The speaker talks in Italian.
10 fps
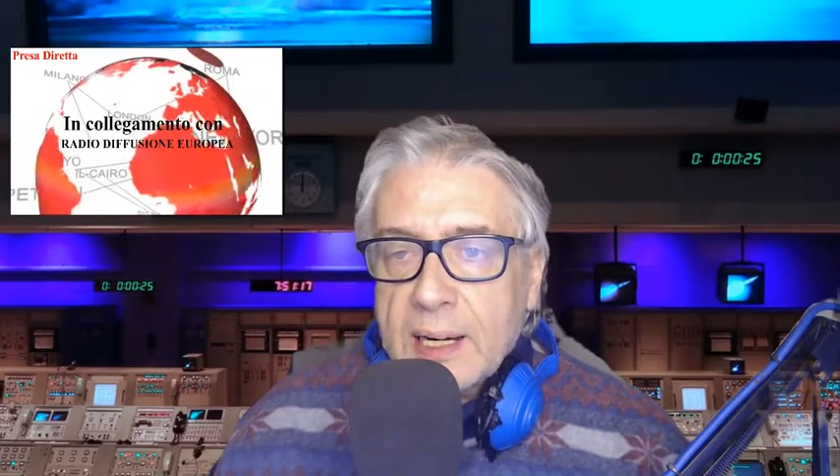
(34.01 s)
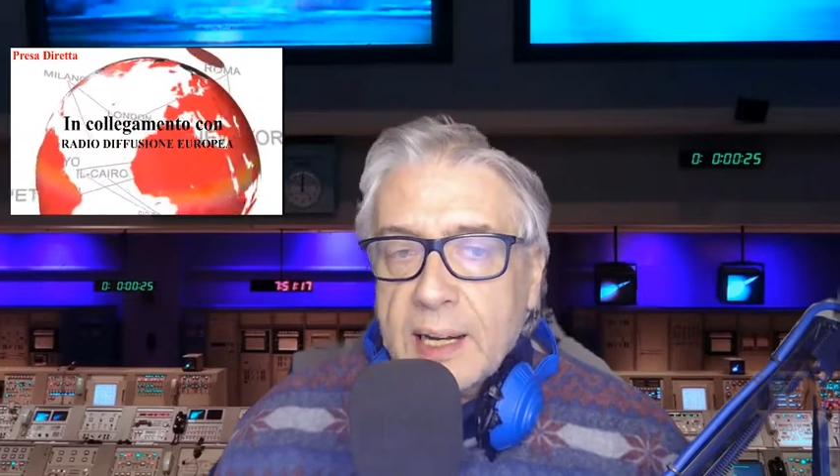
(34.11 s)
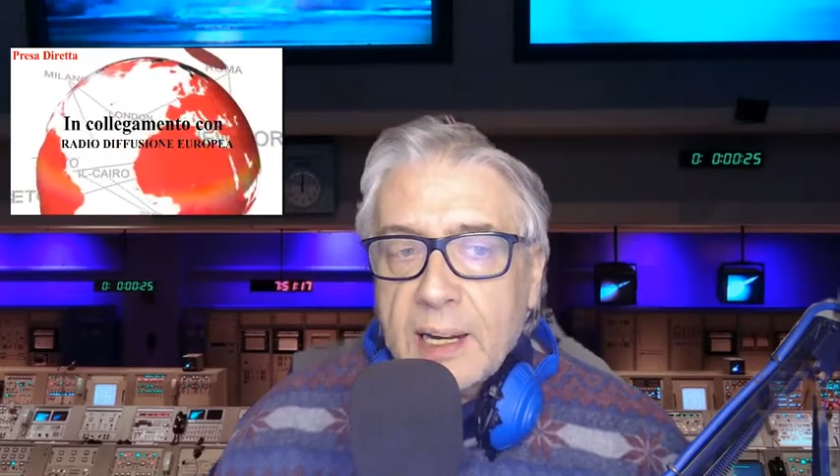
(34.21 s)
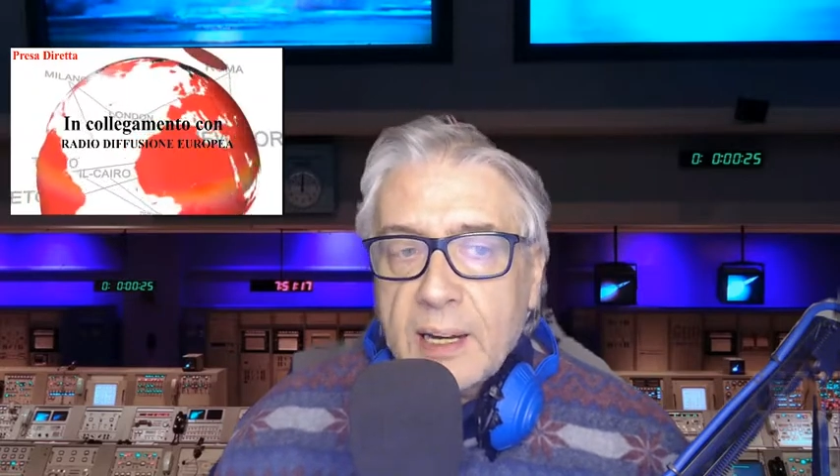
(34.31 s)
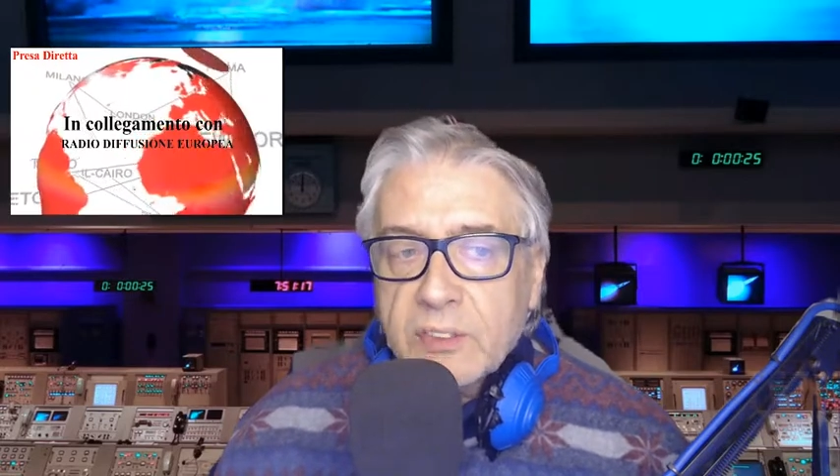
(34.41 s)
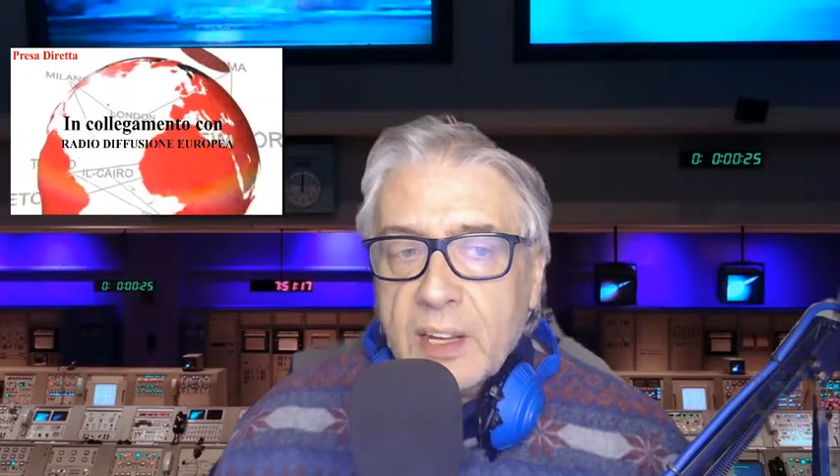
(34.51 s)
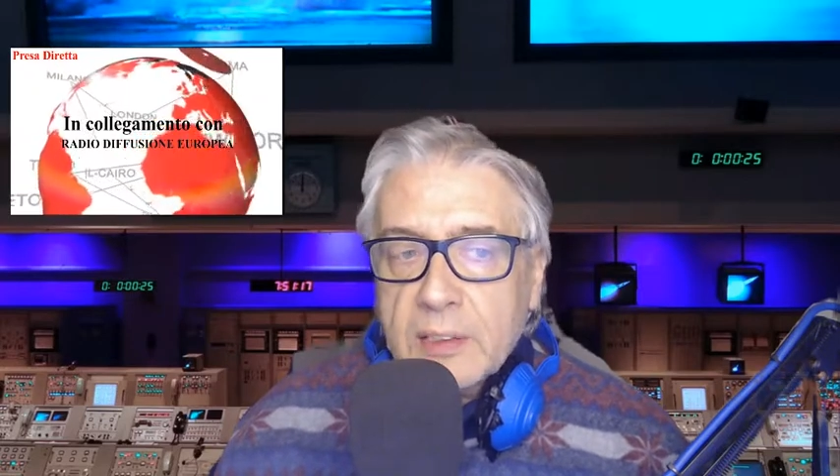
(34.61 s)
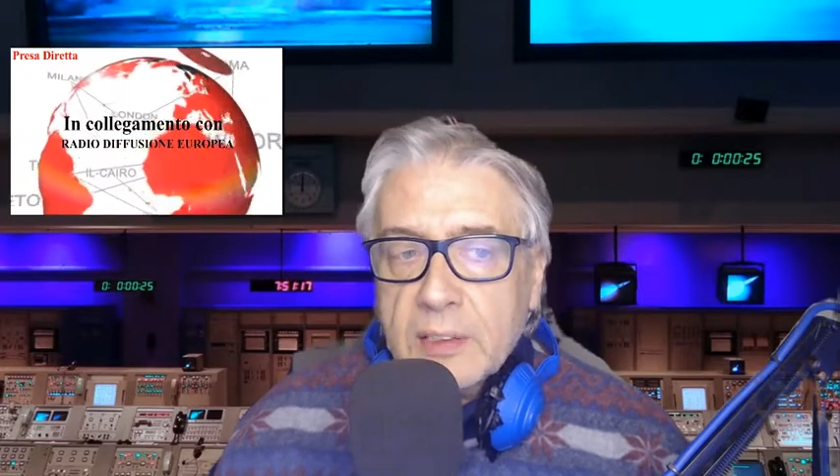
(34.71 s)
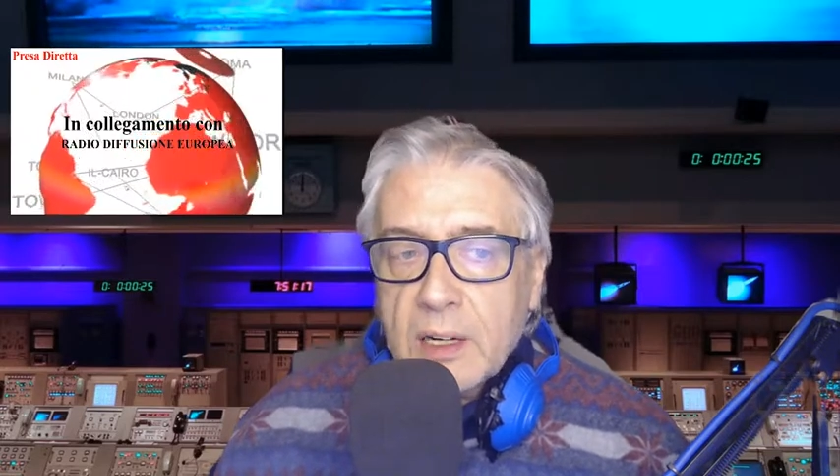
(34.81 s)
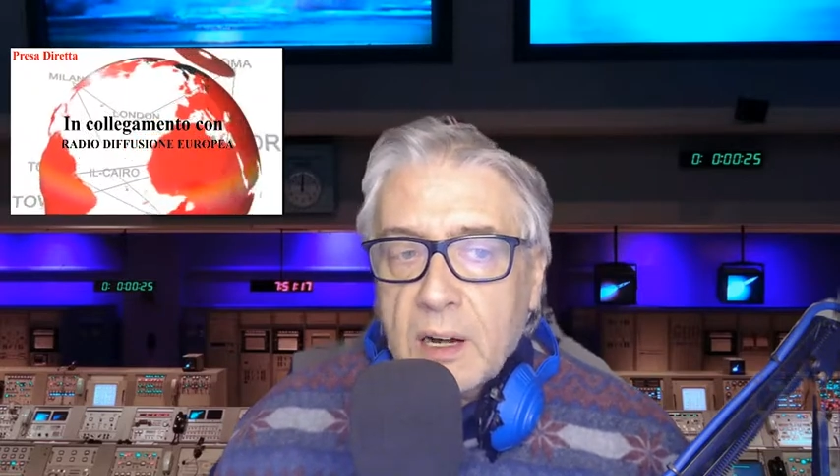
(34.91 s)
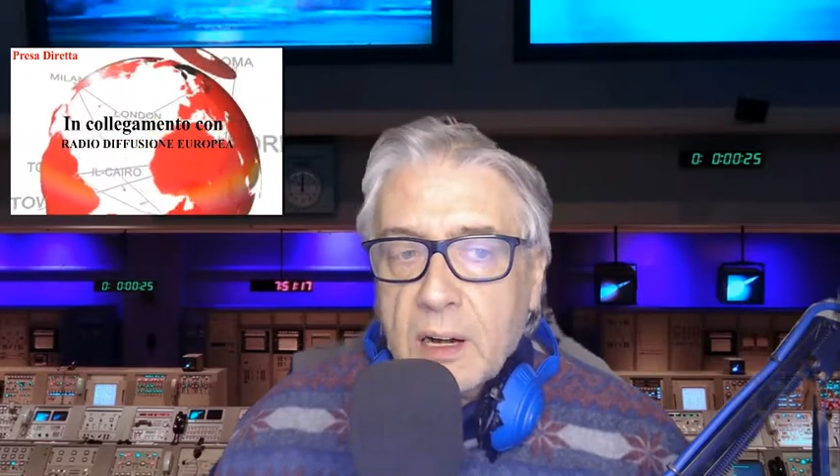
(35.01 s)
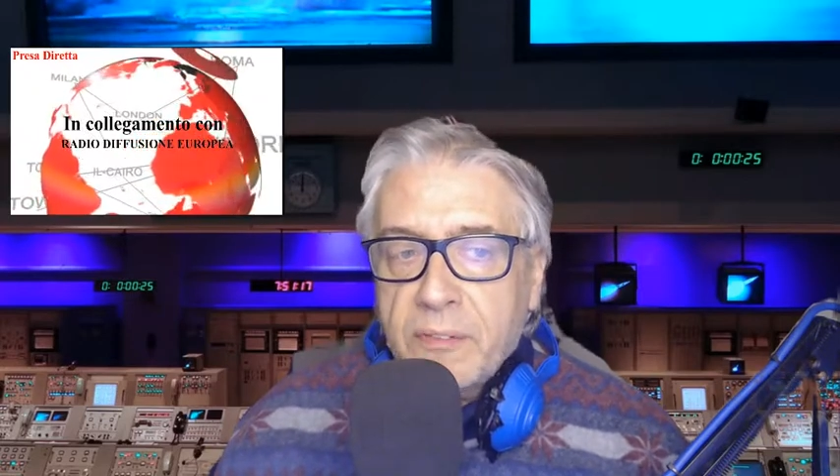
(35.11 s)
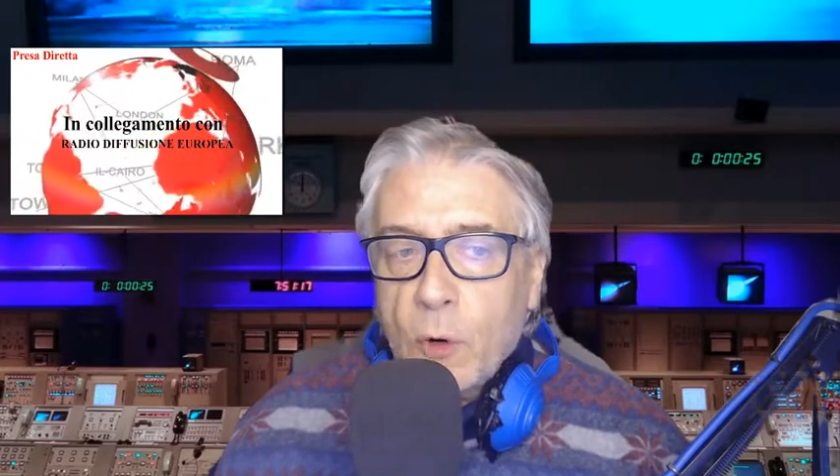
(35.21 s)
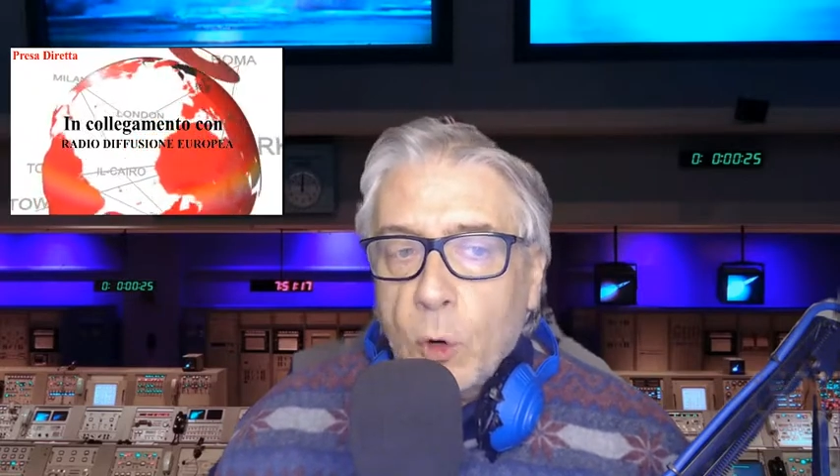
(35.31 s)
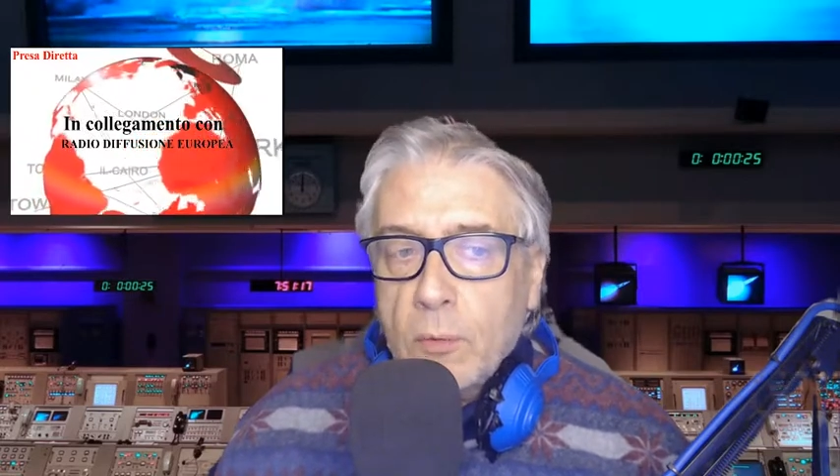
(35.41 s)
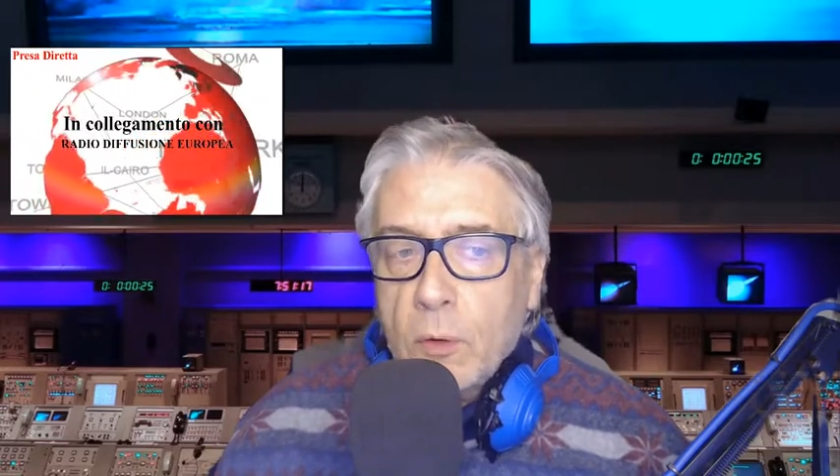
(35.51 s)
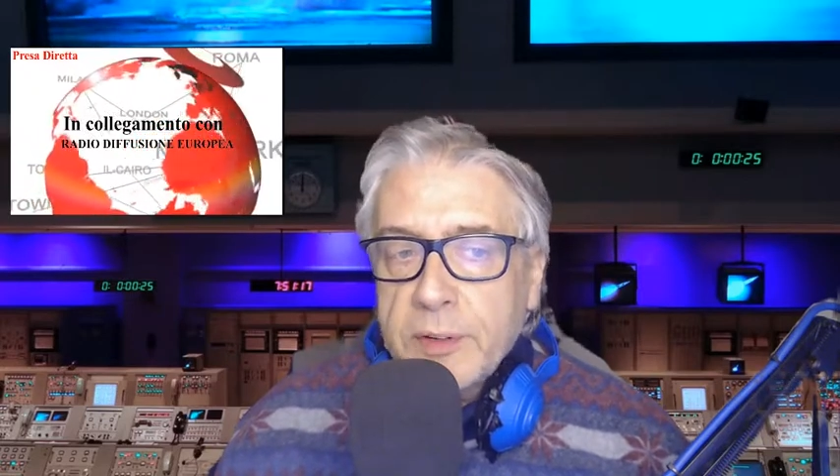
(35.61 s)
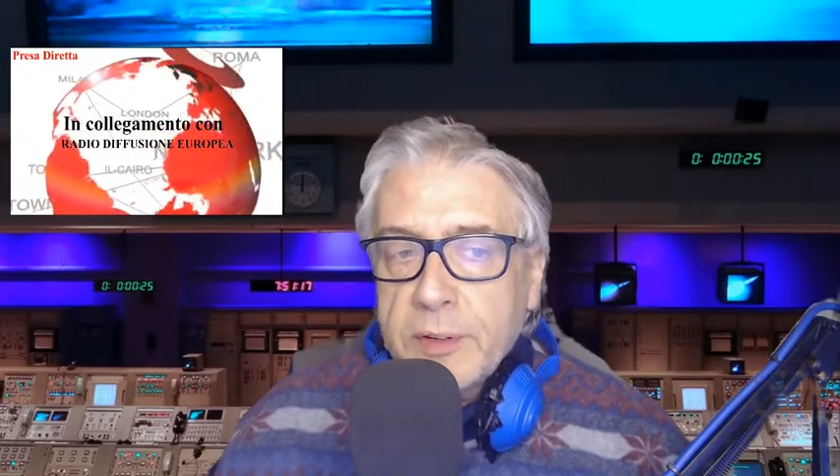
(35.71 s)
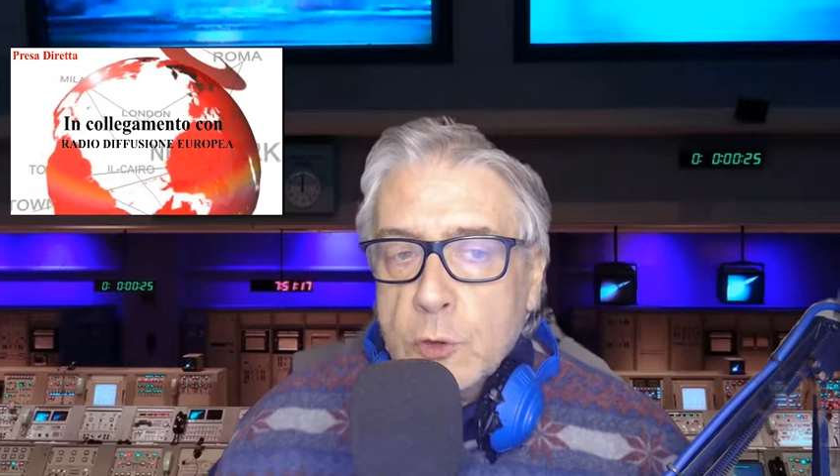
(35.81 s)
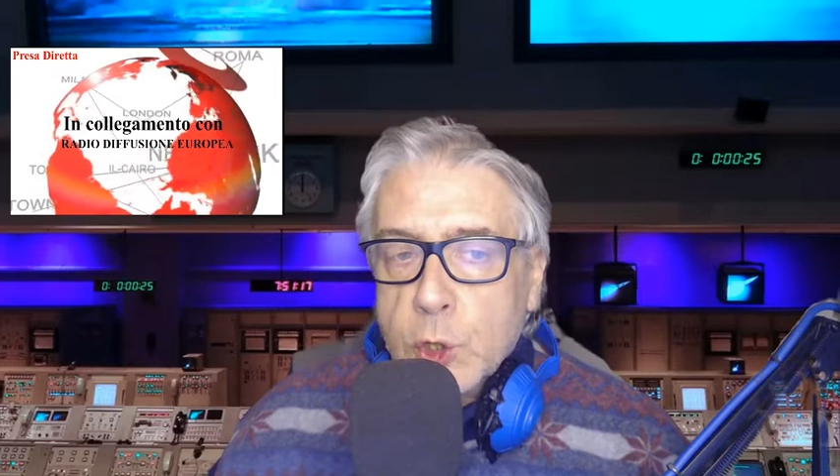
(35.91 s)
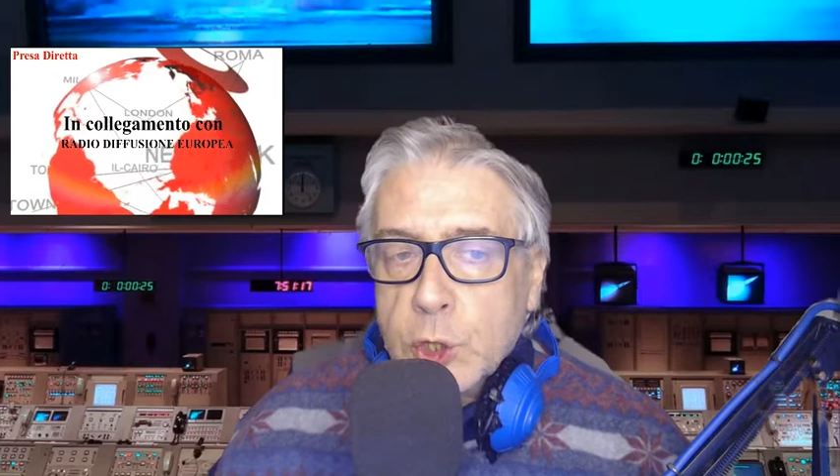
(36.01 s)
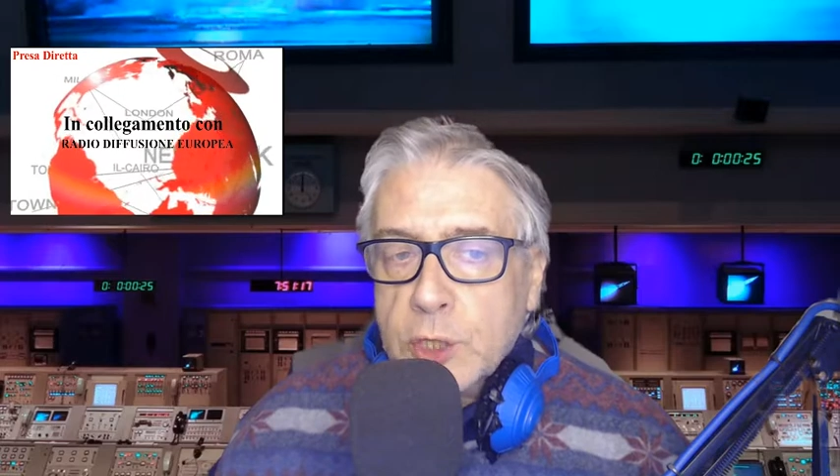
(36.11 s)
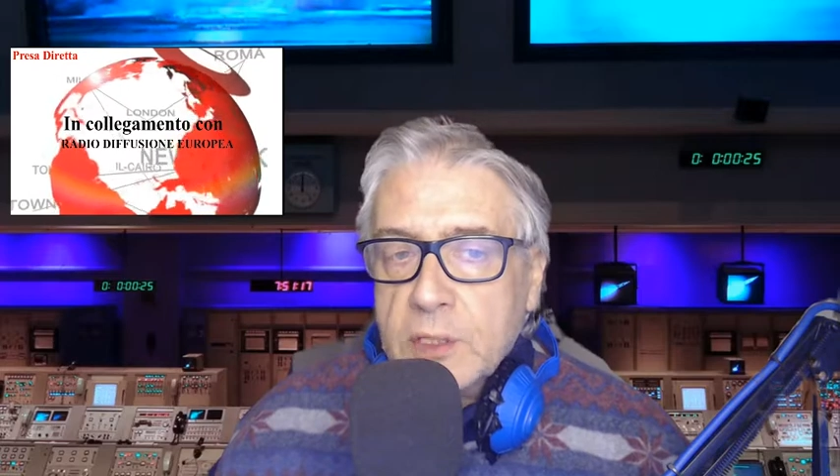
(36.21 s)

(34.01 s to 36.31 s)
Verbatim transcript: Alexander Folvovich